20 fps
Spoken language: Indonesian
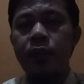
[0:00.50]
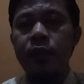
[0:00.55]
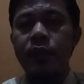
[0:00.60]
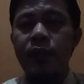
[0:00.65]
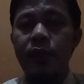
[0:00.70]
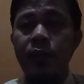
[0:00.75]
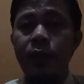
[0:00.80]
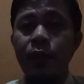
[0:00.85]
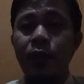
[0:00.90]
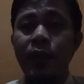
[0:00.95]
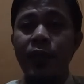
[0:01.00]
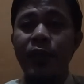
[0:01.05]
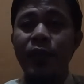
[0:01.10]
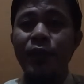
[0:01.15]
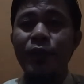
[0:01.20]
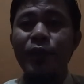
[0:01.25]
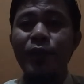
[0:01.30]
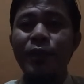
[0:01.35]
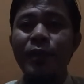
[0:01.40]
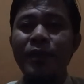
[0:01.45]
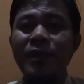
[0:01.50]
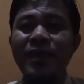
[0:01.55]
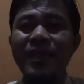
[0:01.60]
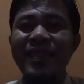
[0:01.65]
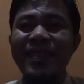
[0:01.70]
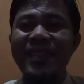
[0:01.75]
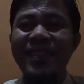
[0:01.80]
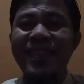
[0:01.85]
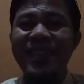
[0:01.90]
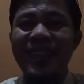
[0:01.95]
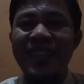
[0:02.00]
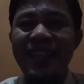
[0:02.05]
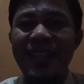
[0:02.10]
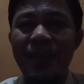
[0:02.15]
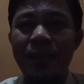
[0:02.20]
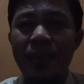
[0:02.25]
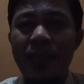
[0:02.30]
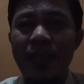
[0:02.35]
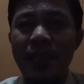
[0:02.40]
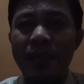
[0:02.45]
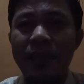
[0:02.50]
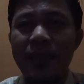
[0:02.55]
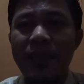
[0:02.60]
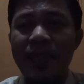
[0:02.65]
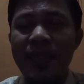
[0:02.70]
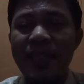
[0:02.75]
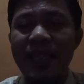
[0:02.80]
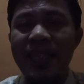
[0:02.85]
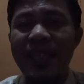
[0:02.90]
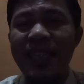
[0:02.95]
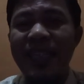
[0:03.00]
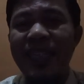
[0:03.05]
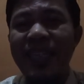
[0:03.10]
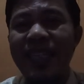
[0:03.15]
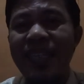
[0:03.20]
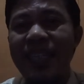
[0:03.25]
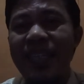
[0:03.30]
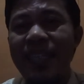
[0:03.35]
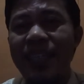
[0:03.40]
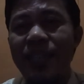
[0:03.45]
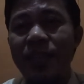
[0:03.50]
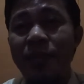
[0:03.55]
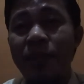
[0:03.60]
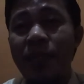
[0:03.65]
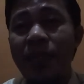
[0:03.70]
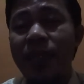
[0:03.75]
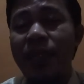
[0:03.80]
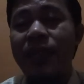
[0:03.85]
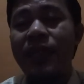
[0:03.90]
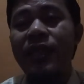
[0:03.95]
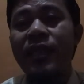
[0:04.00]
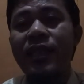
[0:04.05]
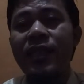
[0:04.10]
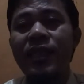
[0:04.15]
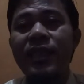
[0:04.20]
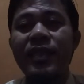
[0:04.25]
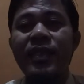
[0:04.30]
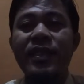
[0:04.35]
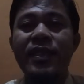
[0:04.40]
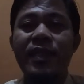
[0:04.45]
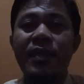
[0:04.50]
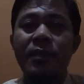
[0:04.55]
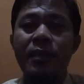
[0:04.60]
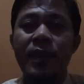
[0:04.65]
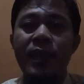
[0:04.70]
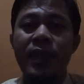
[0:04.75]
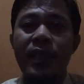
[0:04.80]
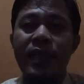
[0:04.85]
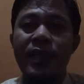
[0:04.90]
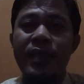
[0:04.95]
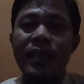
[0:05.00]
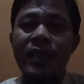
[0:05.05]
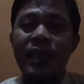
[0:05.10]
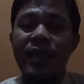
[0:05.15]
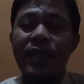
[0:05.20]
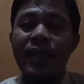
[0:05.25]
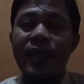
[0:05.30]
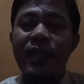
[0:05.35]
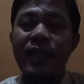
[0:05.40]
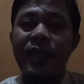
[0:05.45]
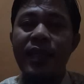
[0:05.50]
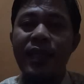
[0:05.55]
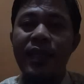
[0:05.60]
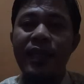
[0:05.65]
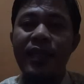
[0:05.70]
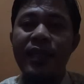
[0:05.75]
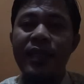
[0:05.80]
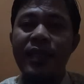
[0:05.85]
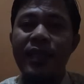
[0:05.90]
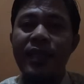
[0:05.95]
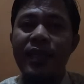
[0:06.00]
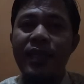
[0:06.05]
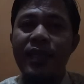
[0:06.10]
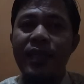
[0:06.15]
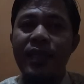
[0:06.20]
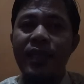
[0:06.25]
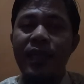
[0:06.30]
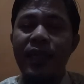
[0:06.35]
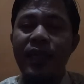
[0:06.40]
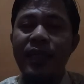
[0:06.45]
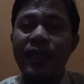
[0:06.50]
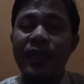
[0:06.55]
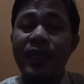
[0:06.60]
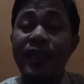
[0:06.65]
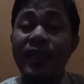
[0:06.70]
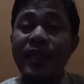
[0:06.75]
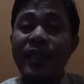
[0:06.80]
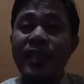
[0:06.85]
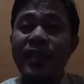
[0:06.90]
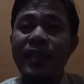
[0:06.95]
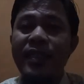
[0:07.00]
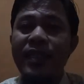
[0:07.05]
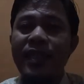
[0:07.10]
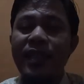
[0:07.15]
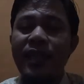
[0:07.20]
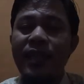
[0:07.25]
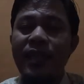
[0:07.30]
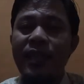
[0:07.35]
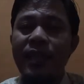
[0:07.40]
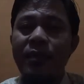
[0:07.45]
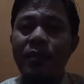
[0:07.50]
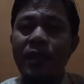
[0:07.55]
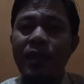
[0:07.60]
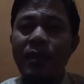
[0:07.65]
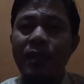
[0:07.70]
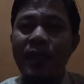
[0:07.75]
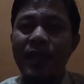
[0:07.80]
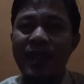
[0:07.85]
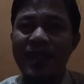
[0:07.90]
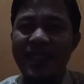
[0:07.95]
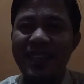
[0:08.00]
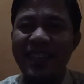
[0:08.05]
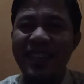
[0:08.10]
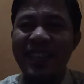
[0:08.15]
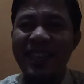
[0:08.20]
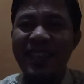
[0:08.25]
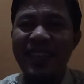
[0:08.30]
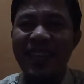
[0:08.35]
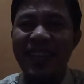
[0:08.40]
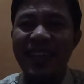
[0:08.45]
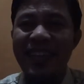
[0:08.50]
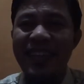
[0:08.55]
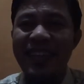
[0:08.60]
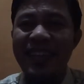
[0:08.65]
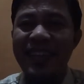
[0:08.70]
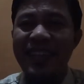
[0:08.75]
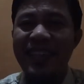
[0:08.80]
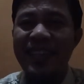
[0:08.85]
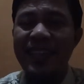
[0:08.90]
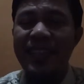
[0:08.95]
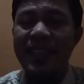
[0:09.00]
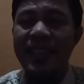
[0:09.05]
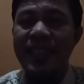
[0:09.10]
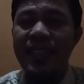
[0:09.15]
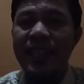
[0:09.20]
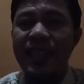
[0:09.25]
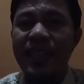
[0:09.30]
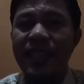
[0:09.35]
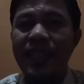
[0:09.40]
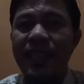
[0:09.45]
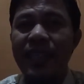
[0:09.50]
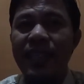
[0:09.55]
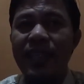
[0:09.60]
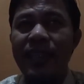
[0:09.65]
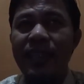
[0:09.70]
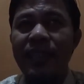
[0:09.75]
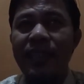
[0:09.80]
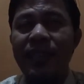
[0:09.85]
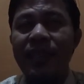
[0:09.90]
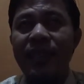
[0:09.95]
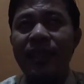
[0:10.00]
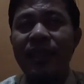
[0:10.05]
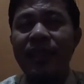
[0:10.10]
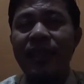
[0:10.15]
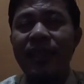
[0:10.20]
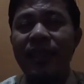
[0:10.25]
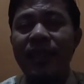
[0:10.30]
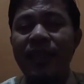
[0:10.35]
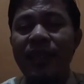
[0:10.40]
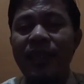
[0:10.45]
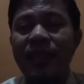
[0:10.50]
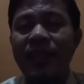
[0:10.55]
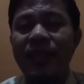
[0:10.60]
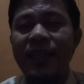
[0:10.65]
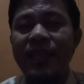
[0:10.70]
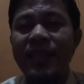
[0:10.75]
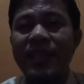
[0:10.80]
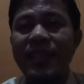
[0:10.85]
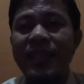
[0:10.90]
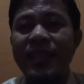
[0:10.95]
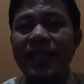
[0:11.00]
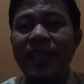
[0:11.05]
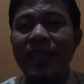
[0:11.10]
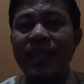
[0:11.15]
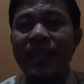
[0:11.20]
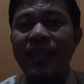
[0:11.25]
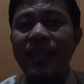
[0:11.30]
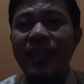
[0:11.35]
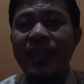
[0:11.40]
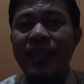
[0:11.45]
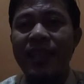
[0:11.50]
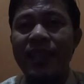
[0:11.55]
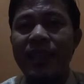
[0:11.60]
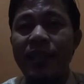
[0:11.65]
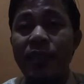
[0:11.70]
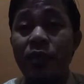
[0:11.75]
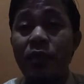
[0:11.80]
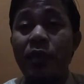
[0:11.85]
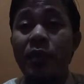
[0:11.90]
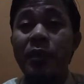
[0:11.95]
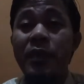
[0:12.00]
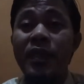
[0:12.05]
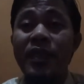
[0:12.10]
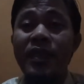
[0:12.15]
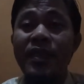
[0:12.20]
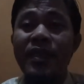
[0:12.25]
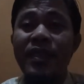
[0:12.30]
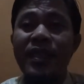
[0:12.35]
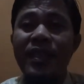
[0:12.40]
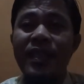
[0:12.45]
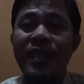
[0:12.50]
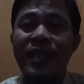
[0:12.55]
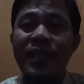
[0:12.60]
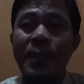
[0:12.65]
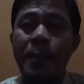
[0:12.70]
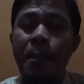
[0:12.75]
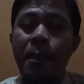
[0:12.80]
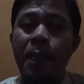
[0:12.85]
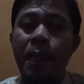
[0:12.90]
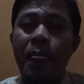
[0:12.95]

Assalamualaikum teman-teman jumpa lagi sama saya kali ini saya akan berbagi cerita uh, tentang kasih sayang suami istri